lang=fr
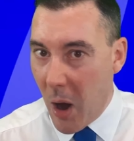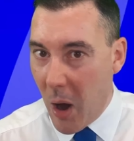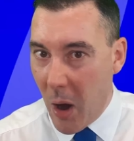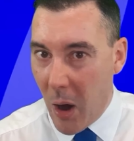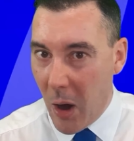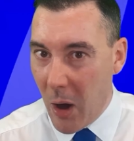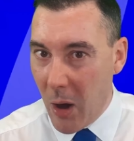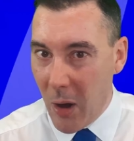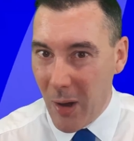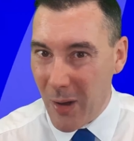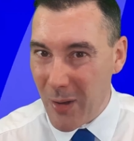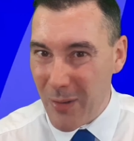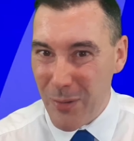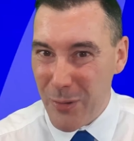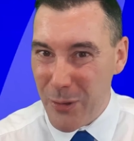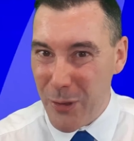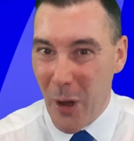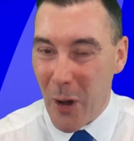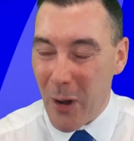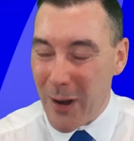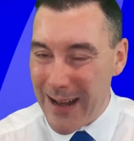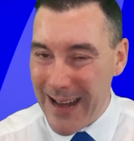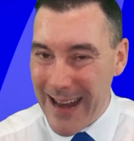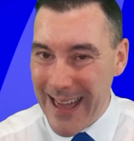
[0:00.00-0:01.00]
en
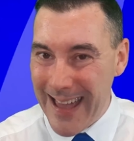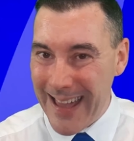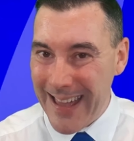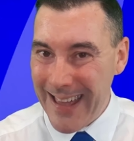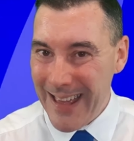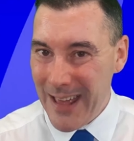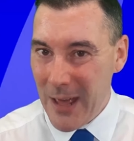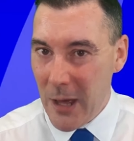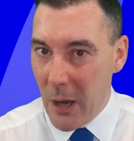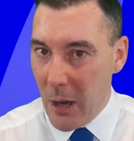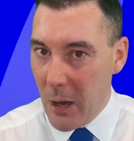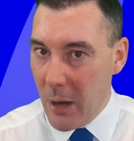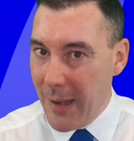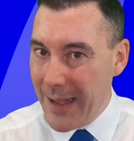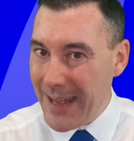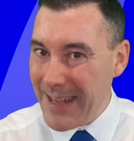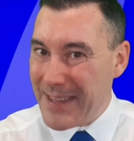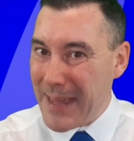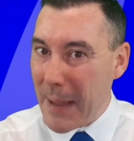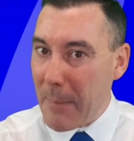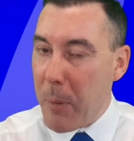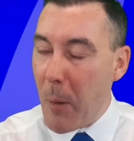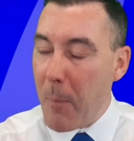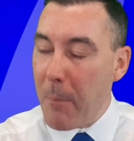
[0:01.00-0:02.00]
anglais
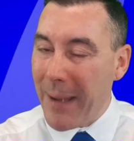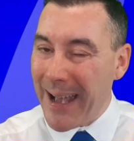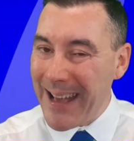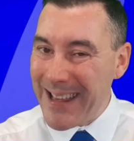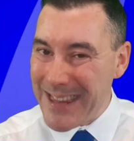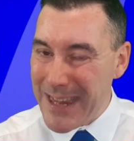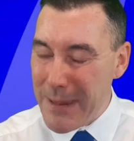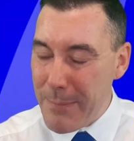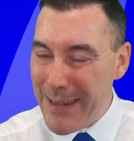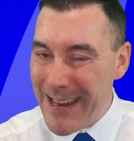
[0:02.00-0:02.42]
est à peu près